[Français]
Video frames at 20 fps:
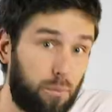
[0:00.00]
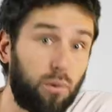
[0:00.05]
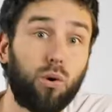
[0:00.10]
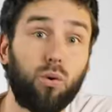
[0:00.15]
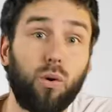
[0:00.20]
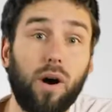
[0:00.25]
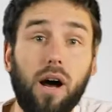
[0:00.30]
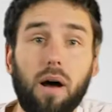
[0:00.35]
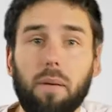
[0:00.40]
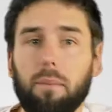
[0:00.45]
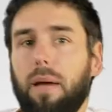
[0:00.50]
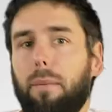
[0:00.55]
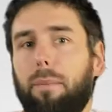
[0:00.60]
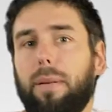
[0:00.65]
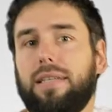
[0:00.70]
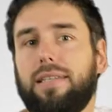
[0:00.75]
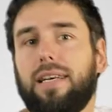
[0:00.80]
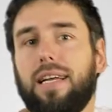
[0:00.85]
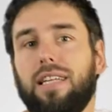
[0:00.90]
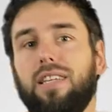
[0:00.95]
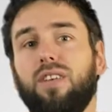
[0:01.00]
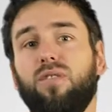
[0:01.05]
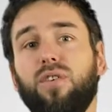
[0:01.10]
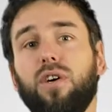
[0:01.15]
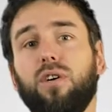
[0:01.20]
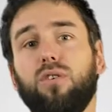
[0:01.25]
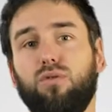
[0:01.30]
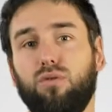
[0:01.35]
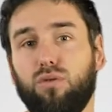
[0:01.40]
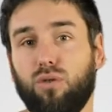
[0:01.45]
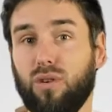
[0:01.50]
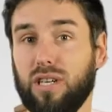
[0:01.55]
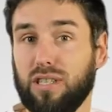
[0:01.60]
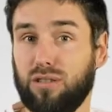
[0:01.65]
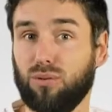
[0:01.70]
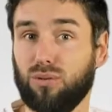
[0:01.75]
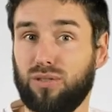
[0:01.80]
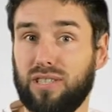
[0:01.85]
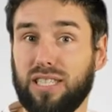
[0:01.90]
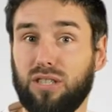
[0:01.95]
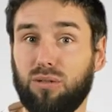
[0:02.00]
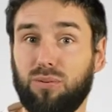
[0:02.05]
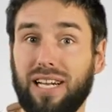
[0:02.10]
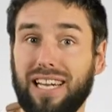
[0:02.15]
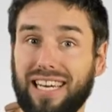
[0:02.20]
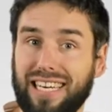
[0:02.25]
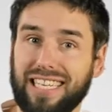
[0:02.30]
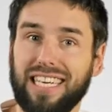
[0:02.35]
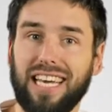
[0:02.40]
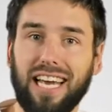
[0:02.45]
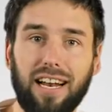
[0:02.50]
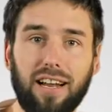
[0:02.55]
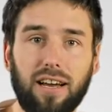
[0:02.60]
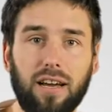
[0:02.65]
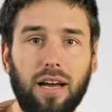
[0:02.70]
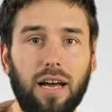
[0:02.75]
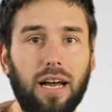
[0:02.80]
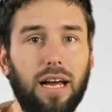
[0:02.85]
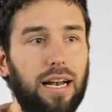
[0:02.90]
Pourquoi ben, Parce qu'à la différence d'une relation sexuelle réelle,